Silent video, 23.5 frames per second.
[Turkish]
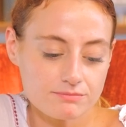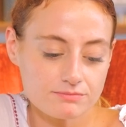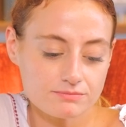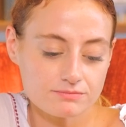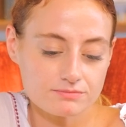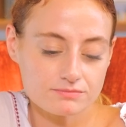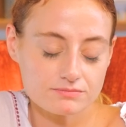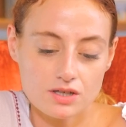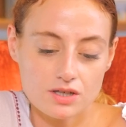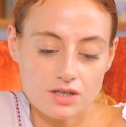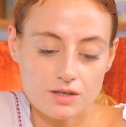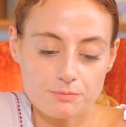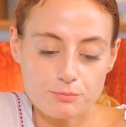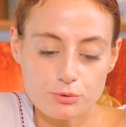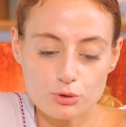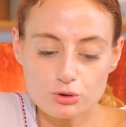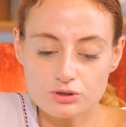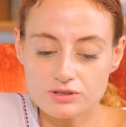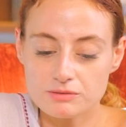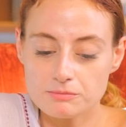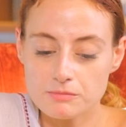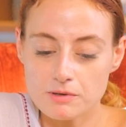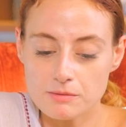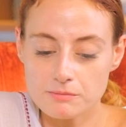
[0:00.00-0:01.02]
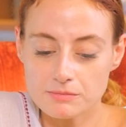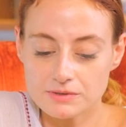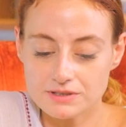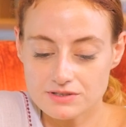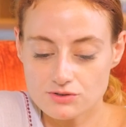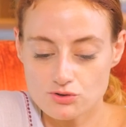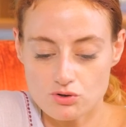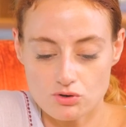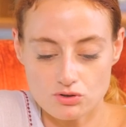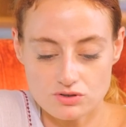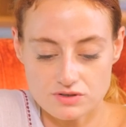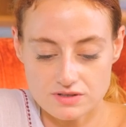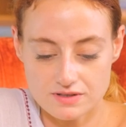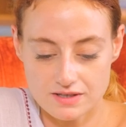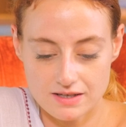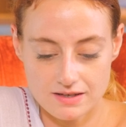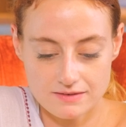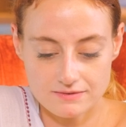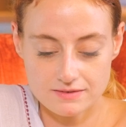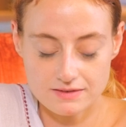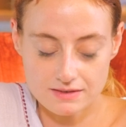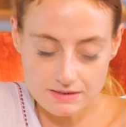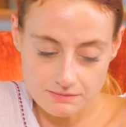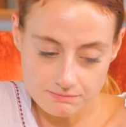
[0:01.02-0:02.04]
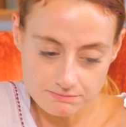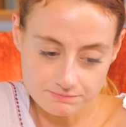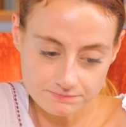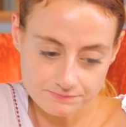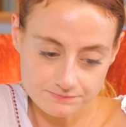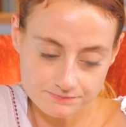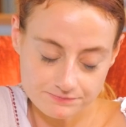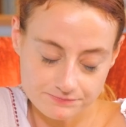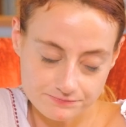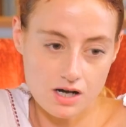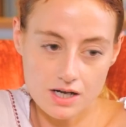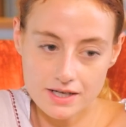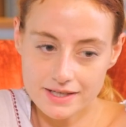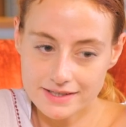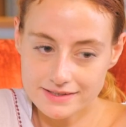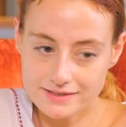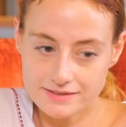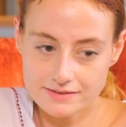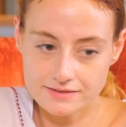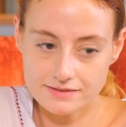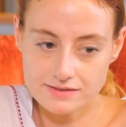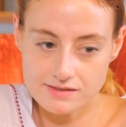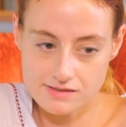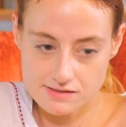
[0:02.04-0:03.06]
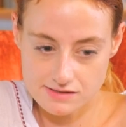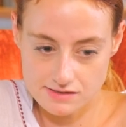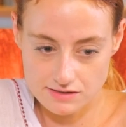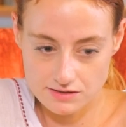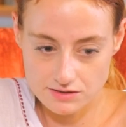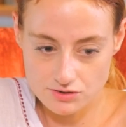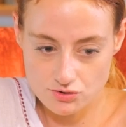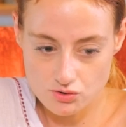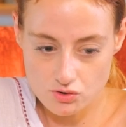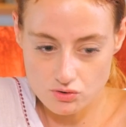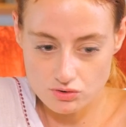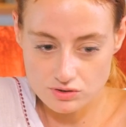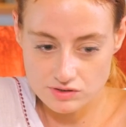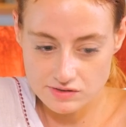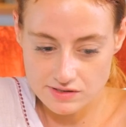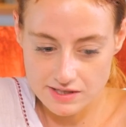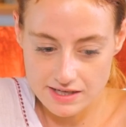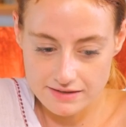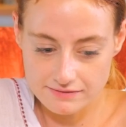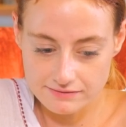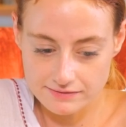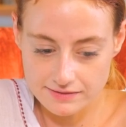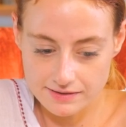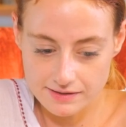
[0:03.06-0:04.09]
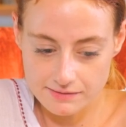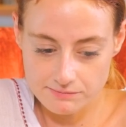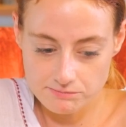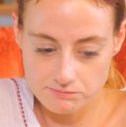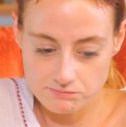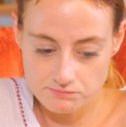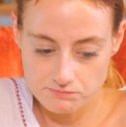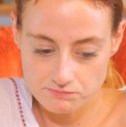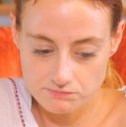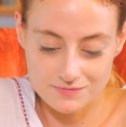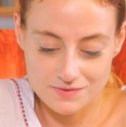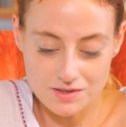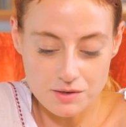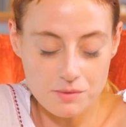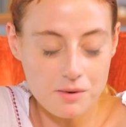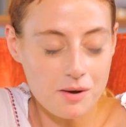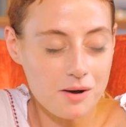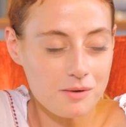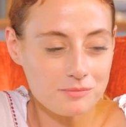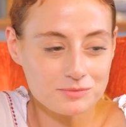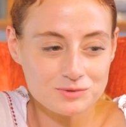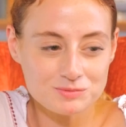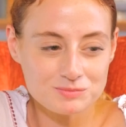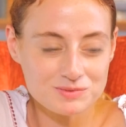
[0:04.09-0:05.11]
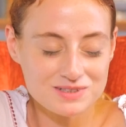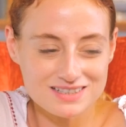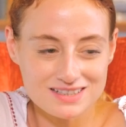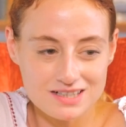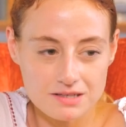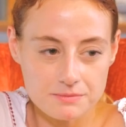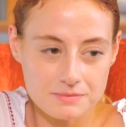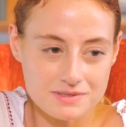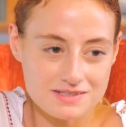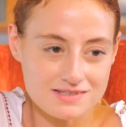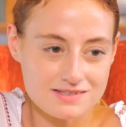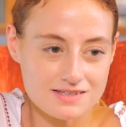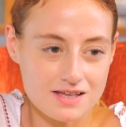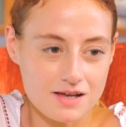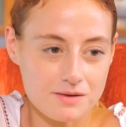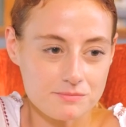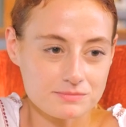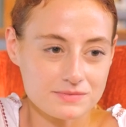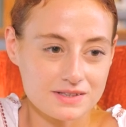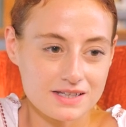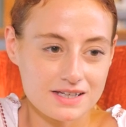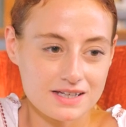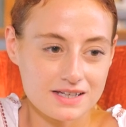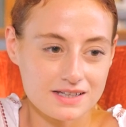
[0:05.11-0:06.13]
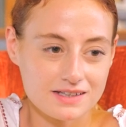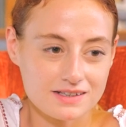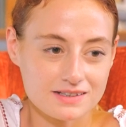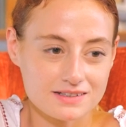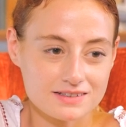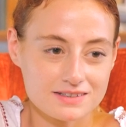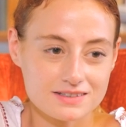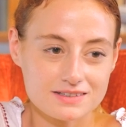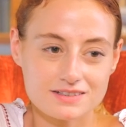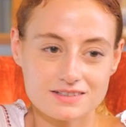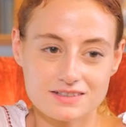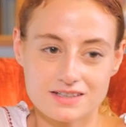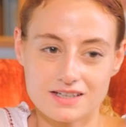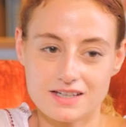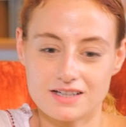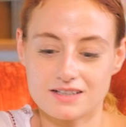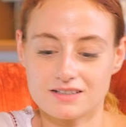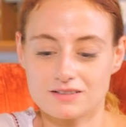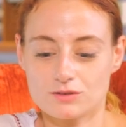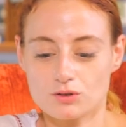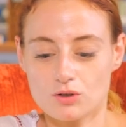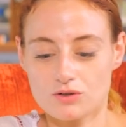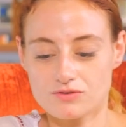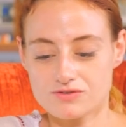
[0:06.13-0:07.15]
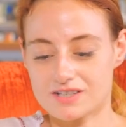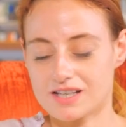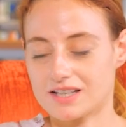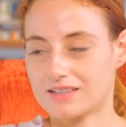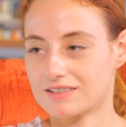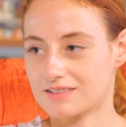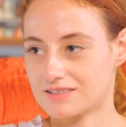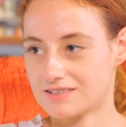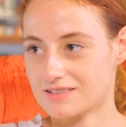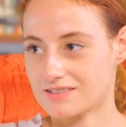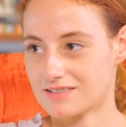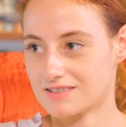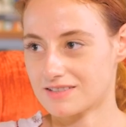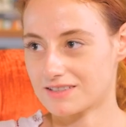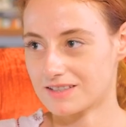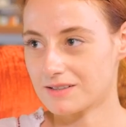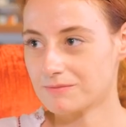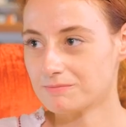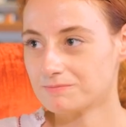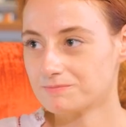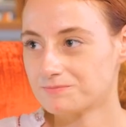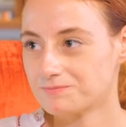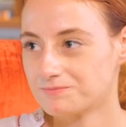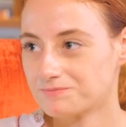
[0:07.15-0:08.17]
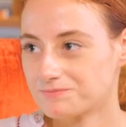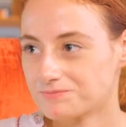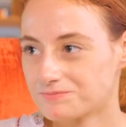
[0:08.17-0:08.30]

Olur. Ee, Pötü Mama'yı çok sevdim. Ahed'in dizini çok sevdim. Tamamını bitiremesem de The Triangle of Sadness diyeyim.